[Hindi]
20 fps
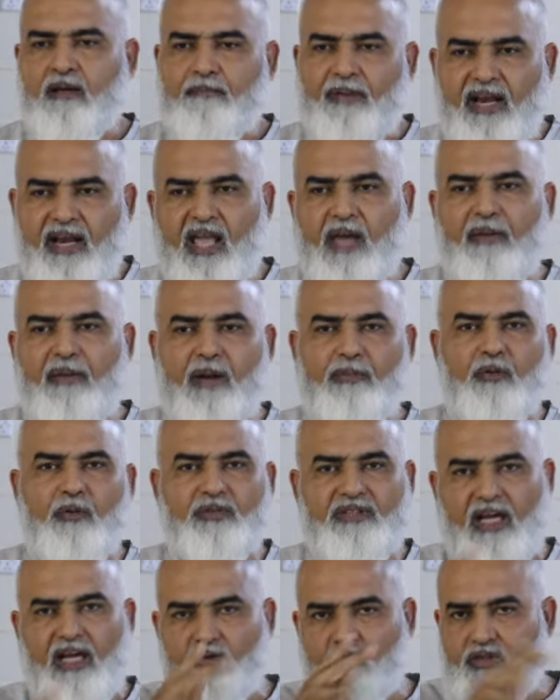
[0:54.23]
पहले मैं आपको
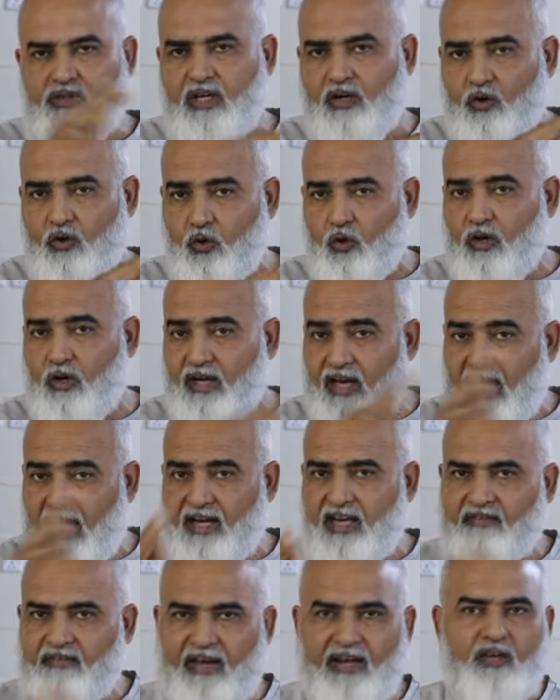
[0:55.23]
बता दूं ये लोग
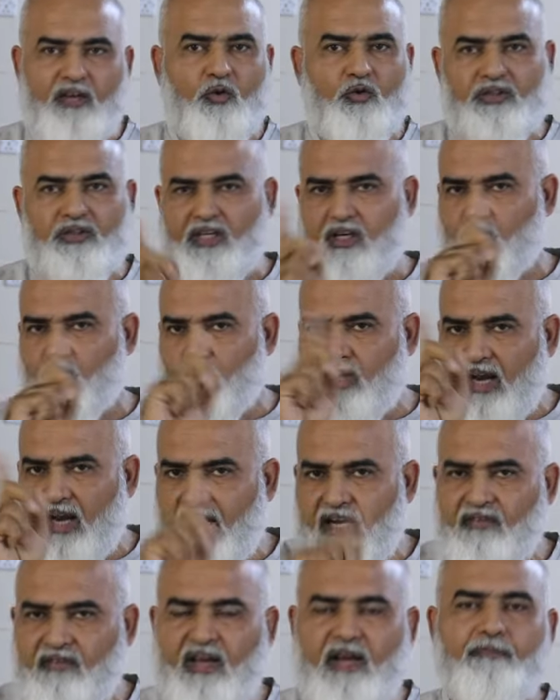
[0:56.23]
लाने वाले को थे लोग
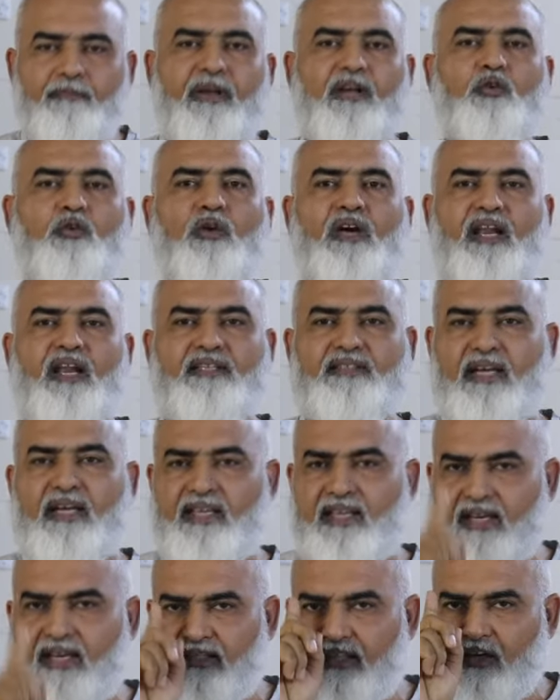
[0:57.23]
लाने वाले बिल्कुल गलत
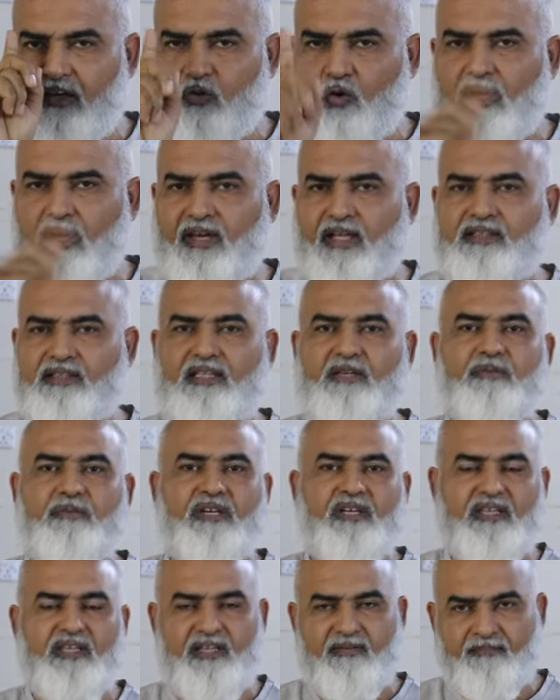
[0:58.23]
नहीं है इनकी कोई गलती
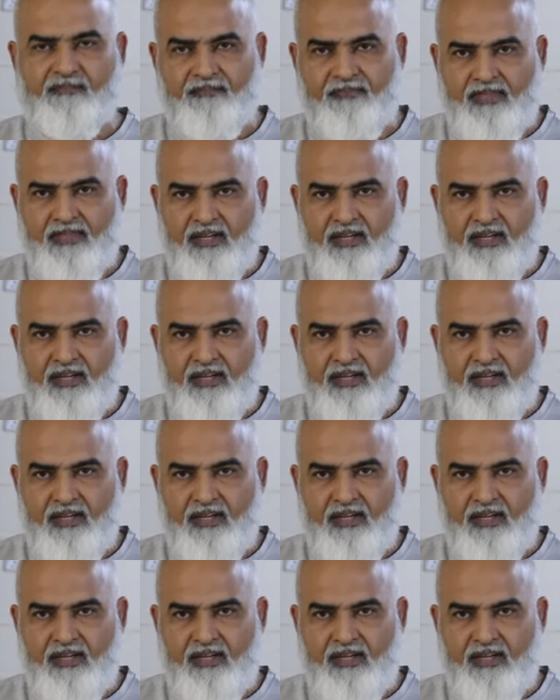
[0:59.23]
भी नहीं है